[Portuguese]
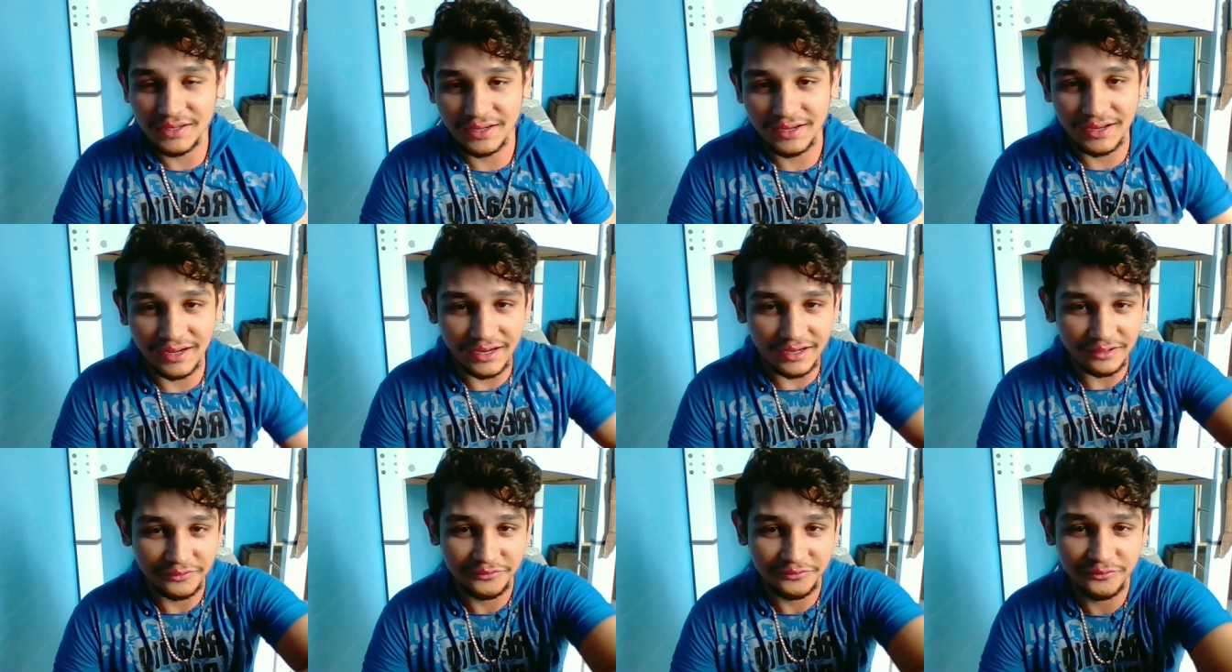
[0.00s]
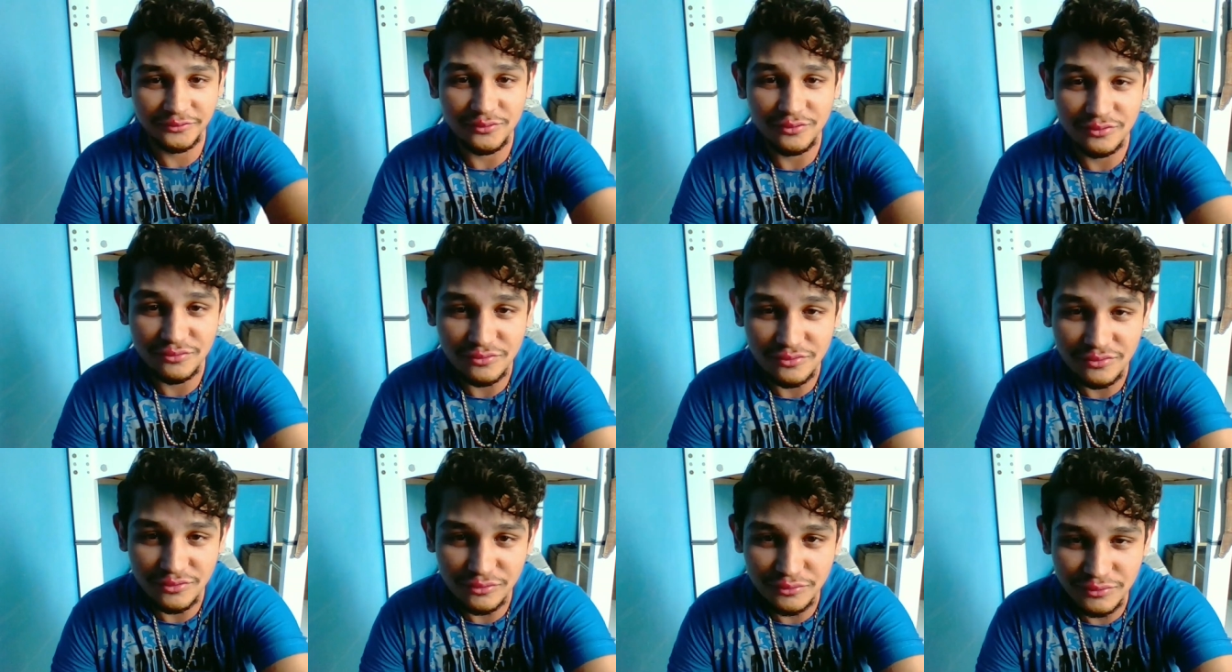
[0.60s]
cara,
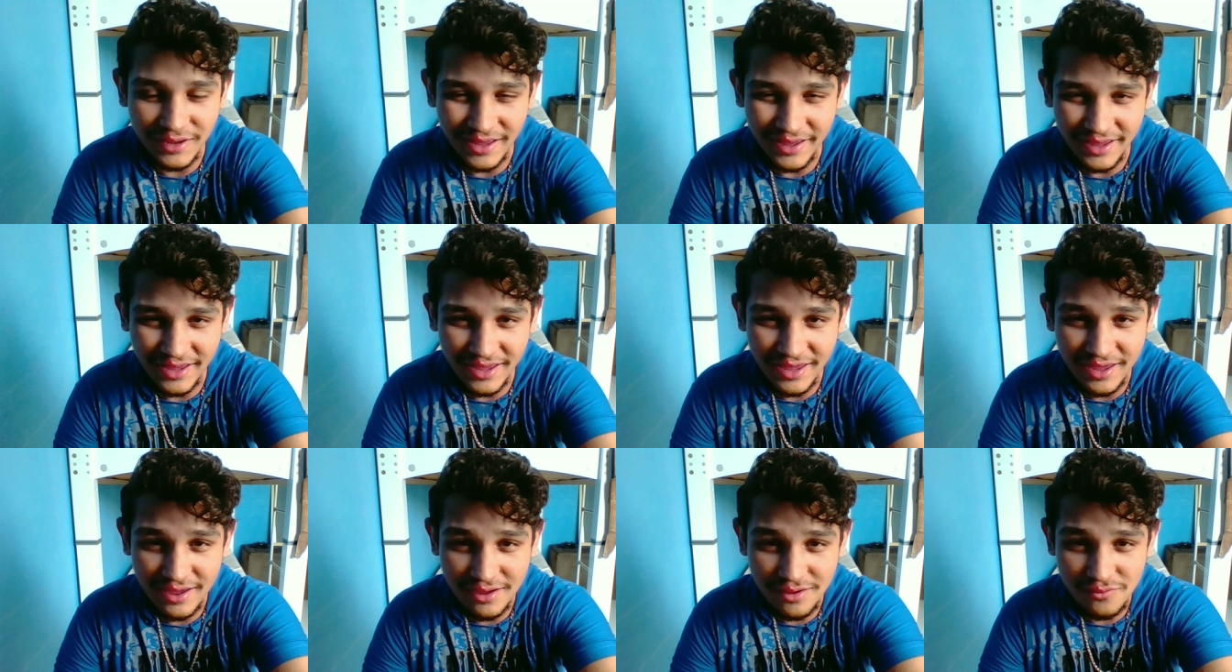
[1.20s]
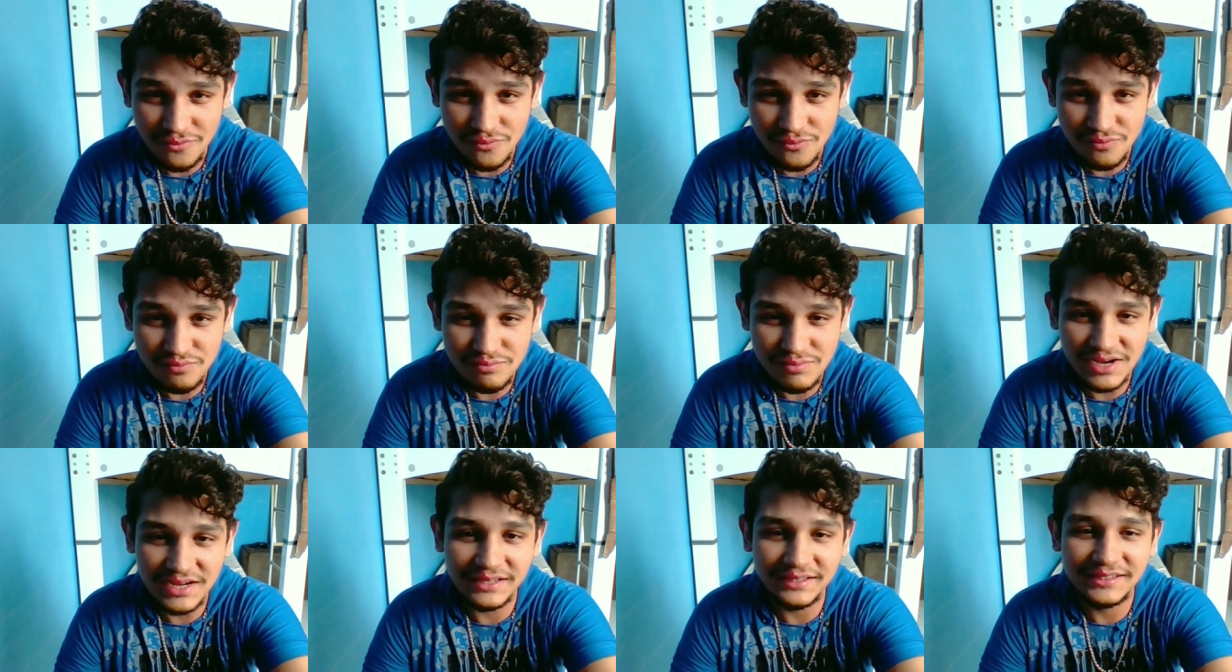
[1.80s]
furúnculo é
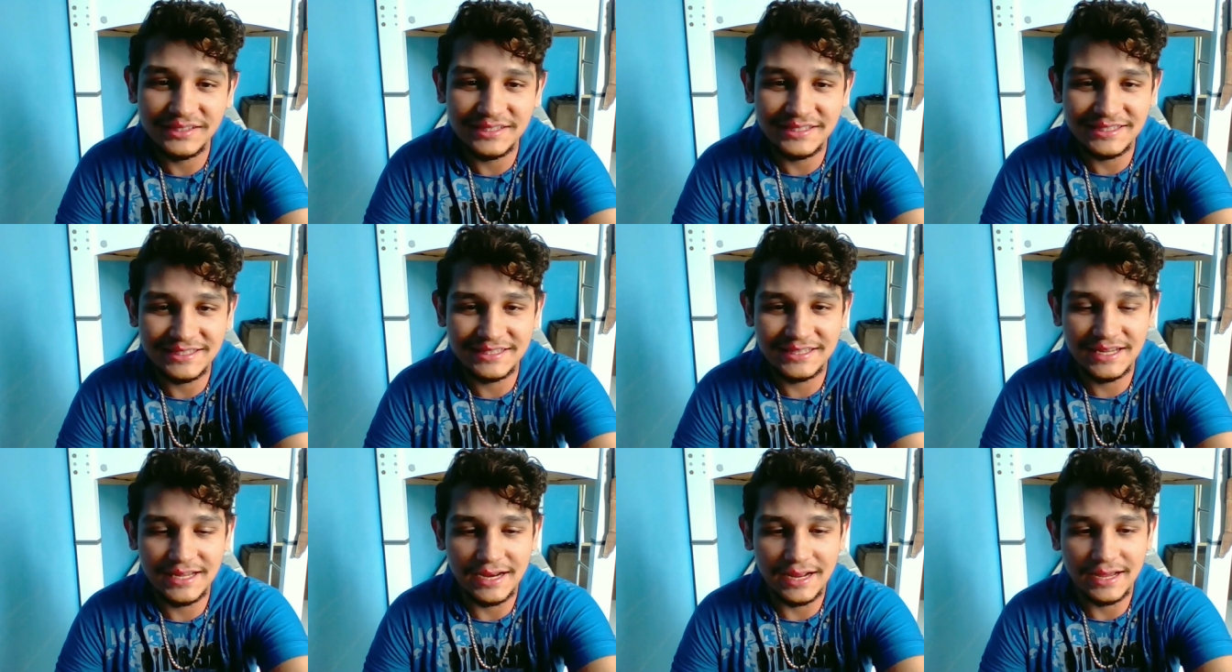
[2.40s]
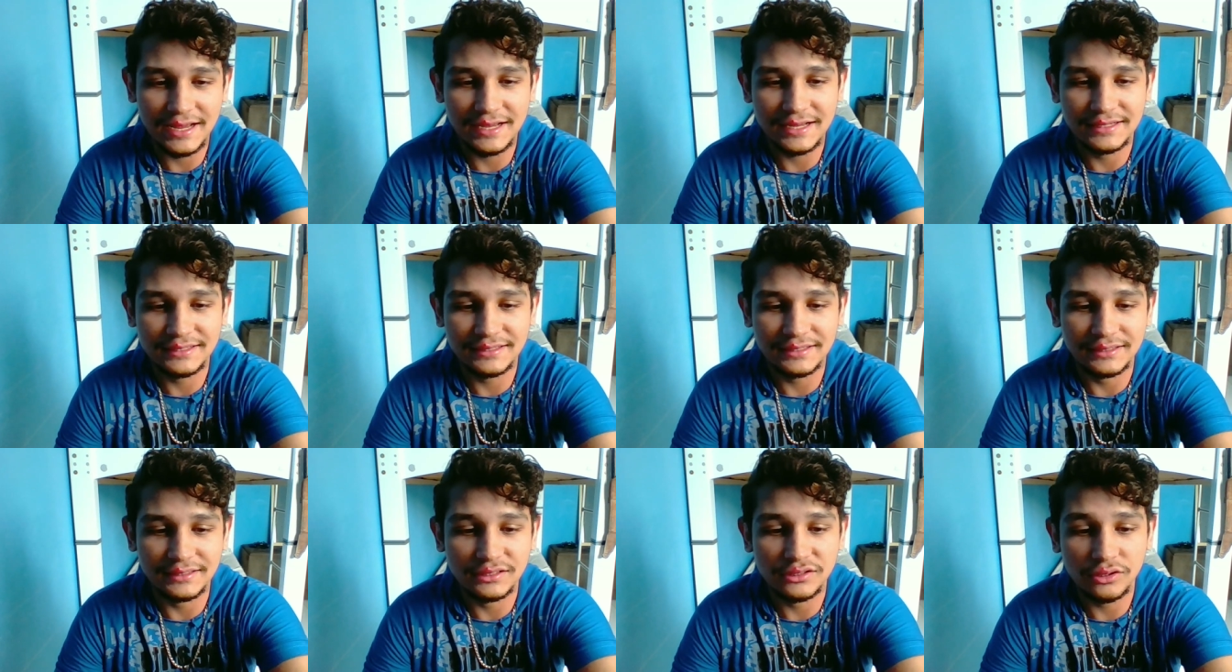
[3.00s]
uma
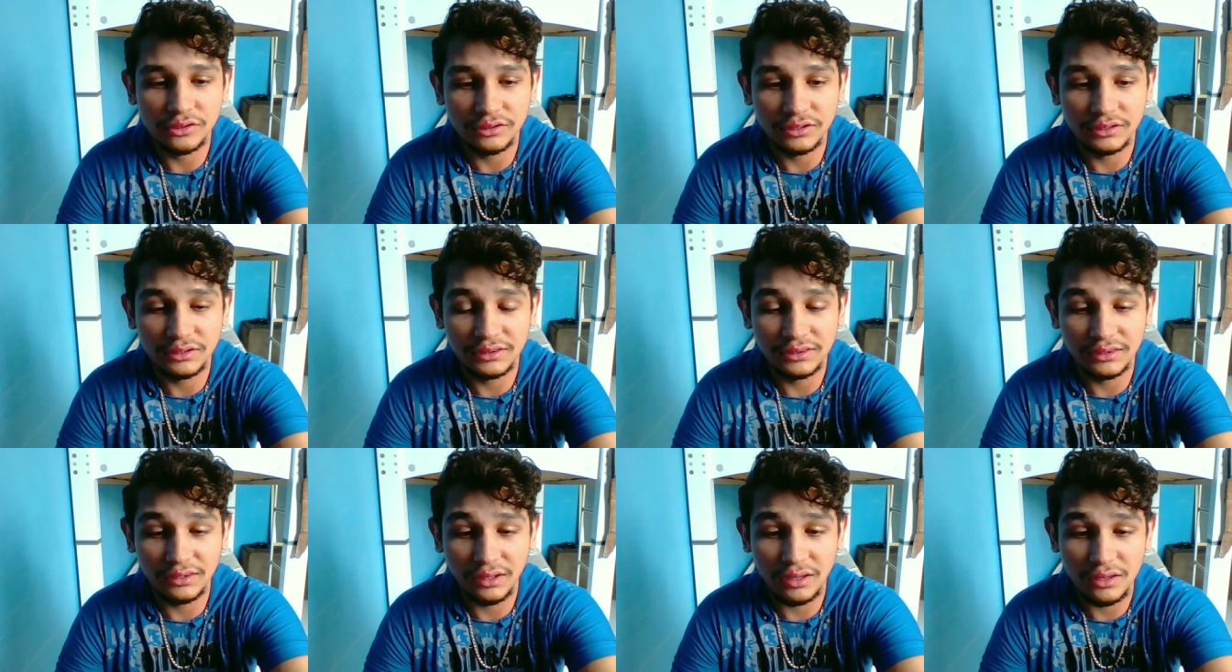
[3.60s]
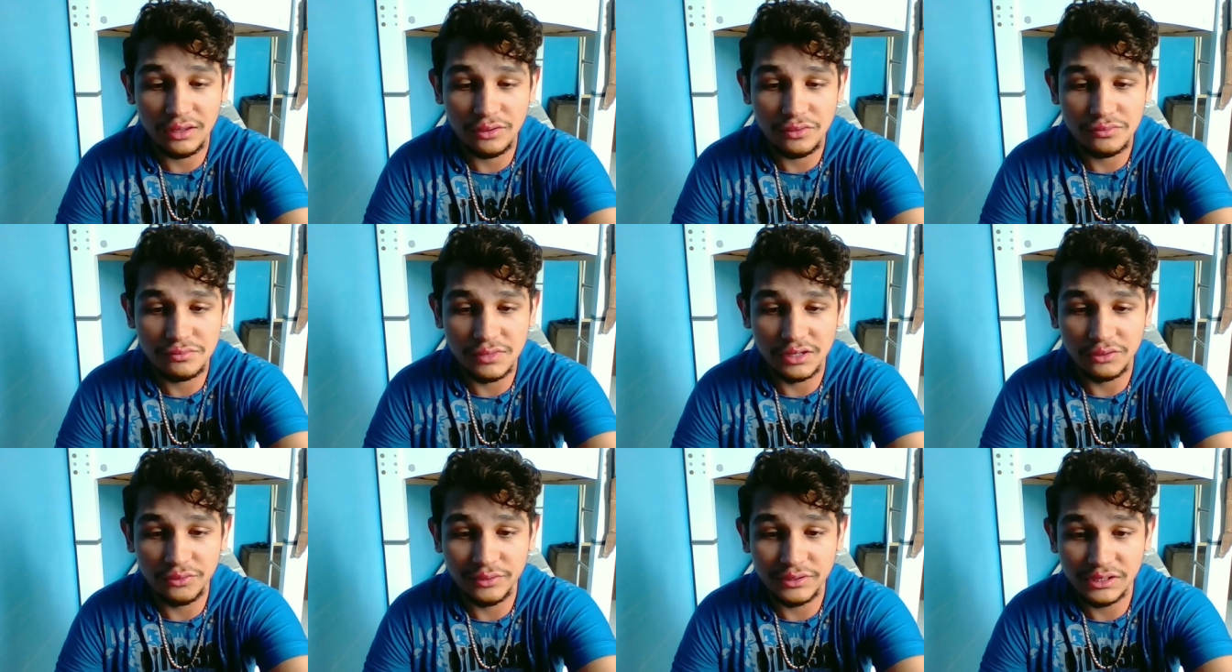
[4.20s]
desgraça. Só que tem
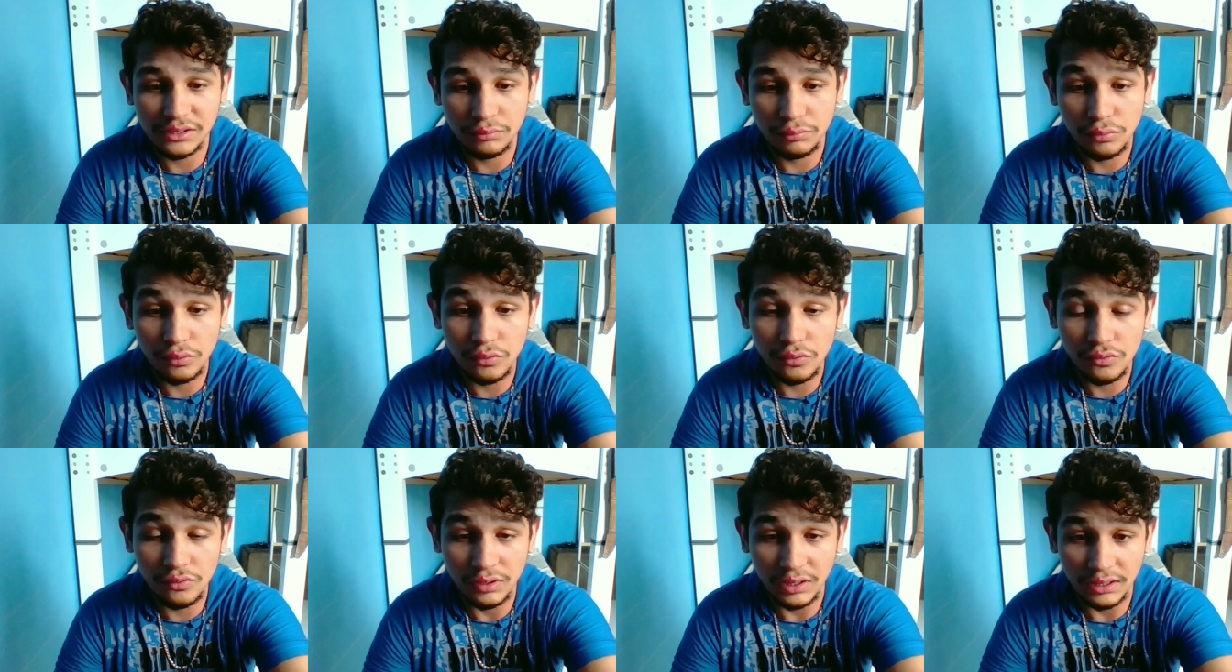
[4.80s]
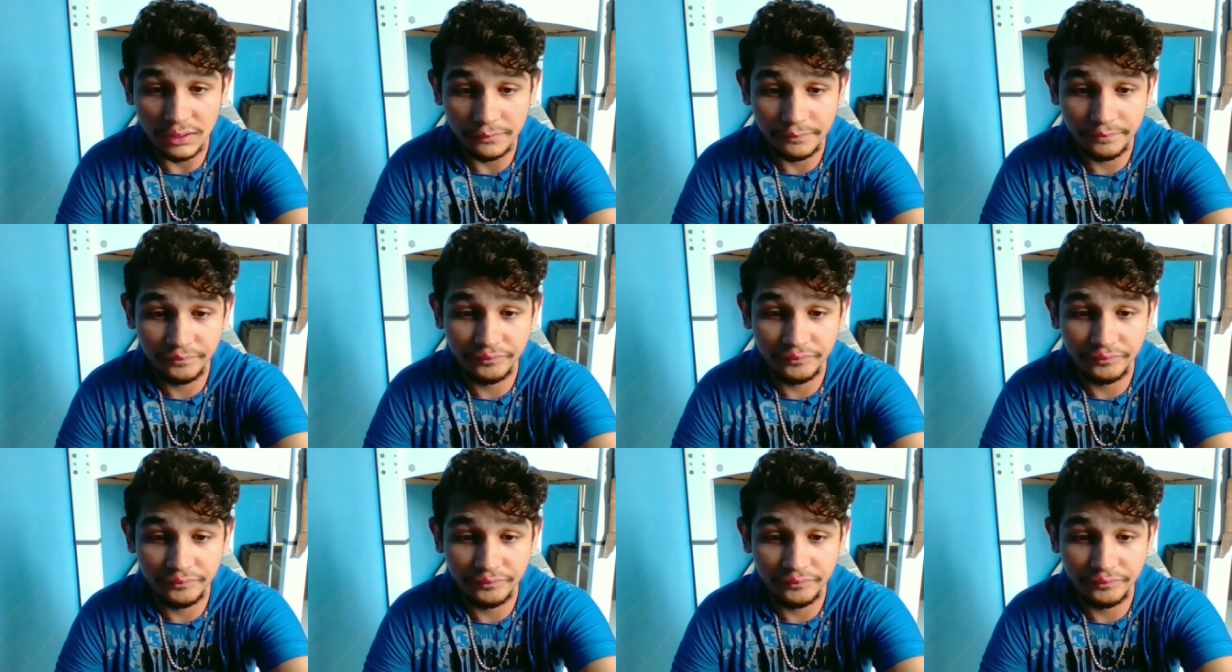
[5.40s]
uma coisa boa.